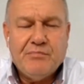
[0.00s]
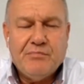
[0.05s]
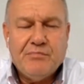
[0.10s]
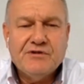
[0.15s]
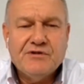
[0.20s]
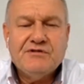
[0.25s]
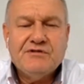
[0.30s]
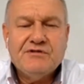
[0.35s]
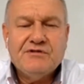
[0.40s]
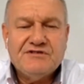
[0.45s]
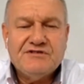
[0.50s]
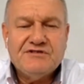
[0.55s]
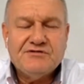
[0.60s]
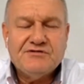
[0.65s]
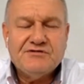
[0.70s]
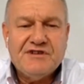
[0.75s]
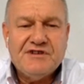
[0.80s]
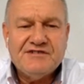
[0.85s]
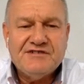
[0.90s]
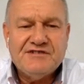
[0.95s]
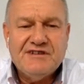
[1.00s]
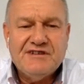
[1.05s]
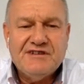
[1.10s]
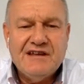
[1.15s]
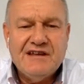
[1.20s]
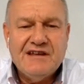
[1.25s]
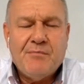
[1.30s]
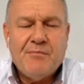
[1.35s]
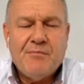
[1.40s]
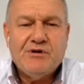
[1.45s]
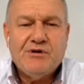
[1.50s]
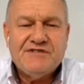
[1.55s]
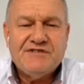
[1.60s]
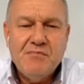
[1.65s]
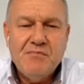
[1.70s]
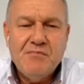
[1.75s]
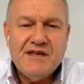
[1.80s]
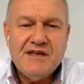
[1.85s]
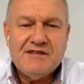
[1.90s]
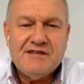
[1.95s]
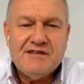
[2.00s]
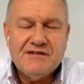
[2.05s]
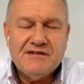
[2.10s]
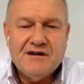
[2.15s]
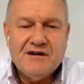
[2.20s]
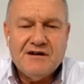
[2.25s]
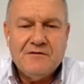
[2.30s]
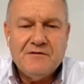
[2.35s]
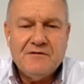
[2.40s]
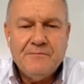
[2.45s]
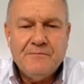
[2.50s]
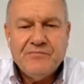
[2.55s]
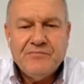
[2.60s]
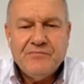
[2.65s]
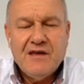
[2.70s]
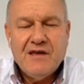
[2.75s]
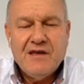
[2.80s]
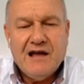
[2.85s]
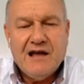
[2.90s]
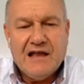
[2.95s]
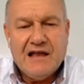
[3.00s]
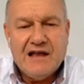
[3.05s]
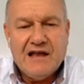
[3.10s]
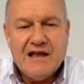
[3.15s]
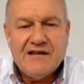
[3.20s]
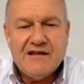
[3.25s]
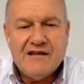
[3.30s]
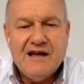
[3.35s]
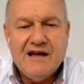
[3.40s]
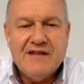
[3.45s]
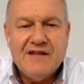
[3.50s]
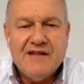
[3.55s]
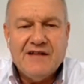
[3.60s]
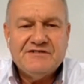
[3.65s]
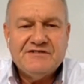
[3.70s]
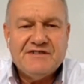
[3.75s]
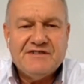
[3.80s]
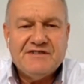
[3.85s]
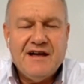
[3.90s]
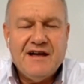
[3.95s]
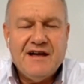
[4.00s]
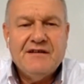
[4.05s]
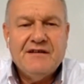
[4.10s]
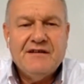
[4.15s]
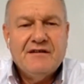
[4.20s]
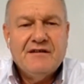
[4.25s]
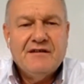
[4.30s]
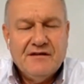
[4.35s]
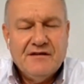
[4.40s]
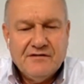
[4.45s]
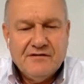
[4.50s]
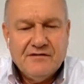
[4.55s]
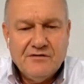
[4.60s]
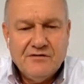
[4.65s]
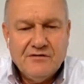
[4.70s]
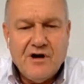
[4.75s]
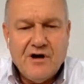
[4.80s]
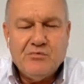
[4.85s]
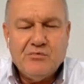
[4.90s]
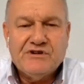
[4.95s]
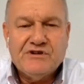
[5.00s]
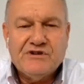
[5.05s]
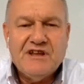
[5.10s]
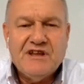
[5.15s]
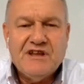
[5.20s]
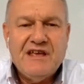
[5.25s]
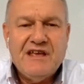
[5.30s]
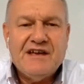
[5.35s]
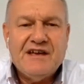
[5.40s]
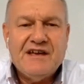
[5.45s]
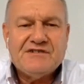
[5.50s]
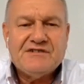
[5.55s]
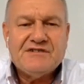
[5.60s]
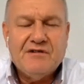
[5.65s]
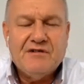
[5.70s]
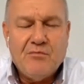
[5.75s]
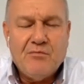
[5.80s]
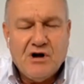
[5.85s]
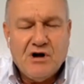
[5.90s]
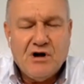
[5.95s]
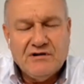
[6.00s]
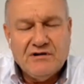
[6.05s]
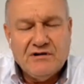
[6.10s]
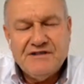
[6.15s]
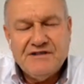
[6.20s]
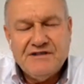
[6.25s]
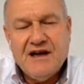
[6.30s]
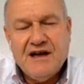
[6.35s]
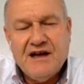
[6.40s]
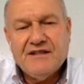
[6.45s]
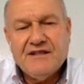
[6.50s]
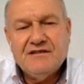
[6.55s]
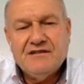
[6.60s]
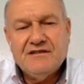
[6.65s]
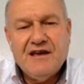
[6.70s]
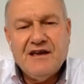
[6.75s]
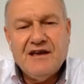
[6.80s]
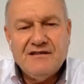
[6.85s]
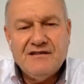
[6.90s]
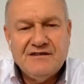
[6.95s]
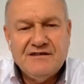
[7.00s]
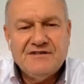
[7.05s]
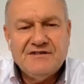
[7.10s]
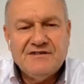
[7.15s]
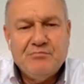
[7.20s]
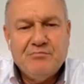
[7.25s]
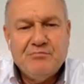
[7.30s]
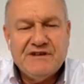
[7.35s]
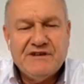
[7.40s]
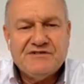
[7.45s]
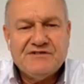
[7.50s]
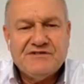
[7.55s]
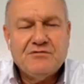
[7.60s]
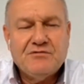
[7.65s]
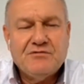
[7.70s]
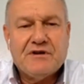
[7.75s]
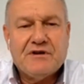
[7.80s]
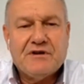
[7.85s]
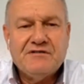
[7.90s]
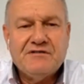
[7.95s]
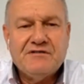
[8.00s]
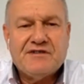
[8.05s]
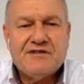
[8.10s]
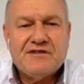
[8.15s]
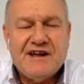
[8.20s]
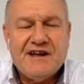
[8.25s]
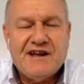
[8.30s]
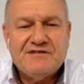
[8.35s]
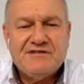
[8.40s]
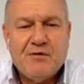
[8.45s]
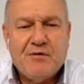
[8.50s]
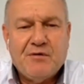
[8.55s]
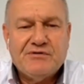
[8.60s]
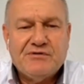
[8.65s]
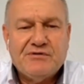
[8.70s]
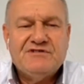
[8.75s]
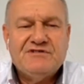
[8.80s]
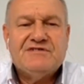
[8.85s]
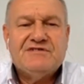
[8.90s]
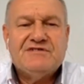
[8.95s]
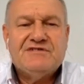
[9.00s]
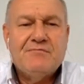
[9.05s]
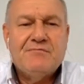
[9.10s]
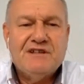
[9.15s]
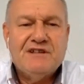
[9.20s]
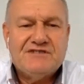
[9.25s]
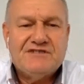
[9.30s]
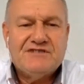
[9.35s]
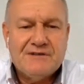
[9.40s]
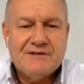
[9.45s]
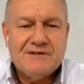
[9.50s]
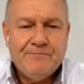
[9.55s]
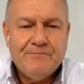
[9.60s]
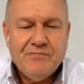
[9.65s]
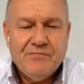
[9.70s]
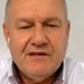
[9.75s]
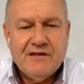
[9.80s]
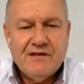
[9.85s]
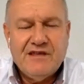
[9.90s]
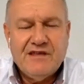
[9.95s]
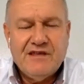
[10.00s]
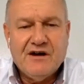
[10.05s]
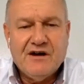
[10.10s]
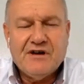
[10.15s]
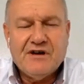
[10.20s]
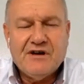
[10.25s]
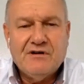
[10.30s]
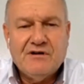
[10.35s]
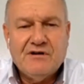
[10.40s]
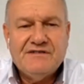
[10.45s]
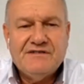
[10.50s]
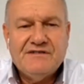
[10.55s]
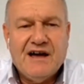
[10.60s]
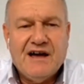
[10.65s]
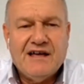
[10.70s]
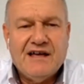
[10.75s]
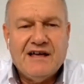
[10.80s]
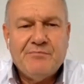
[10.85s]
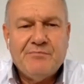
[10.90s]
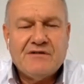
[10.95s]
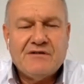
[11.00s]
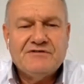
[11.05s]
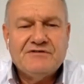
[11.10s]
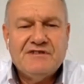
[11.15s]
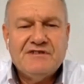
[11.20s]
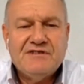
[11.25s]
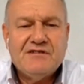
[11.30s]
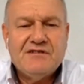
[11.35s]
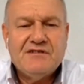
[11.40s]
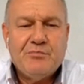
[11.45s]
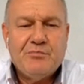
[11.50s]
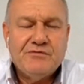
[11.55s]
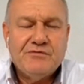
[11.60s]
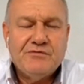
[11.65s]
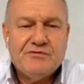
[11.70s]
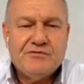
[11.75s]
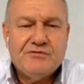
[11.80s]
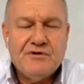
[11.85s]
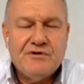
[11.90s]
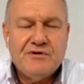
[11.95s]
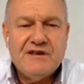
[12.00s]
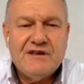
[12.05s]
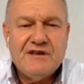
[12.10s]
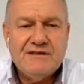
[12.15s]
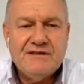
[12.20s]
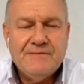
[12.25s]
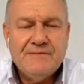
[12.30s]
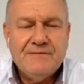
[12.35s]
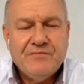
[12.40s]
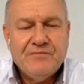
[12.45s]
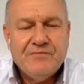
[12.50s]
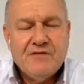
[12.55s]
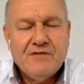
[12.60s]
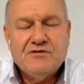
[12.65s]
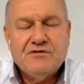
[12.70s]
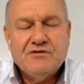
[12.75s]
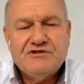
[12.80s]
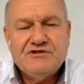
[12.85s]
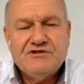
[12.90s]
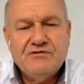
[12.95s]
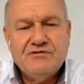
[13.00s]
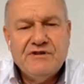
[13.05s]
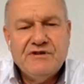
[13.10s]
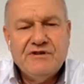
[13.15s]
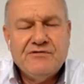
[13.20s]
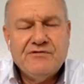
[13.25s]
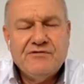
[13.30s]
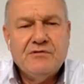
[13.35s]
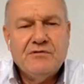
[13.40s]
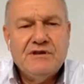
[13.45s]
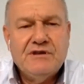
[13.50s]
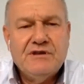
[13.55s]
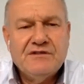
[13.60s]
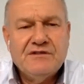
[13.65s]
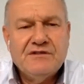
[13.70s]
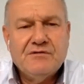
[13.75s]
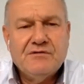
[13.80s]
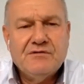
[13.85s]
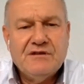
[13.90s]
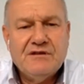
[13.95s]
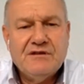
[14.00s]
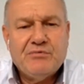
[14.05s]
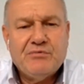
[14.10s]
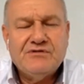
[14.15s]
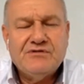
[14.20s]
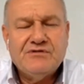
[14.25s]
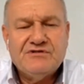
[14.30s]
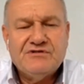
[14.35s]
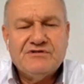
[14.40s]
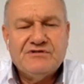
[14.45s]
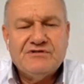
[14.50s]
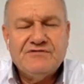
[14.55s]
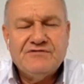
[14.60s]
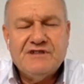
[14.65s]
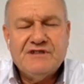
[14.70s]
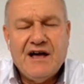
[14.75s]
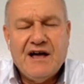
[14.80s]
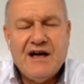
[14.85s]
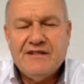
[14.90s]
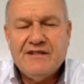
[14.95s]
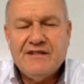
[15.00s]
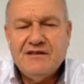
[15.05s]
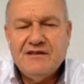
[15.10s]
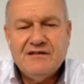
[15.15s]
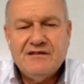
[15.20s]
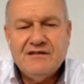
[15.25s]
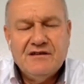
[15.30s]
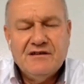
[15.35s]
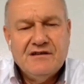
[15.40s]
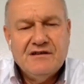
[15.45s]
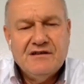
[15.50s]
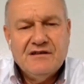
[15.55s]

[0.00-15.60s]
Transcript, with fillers: ponto de sucesso dele é uma boa semente. Então, a largada está numa boa genética, numa boa qualidade. E aí as empresas estão correndo atrás para produzir sementes de alta qualidade para conseguir que o produtor aí continue evoluindo em produtividade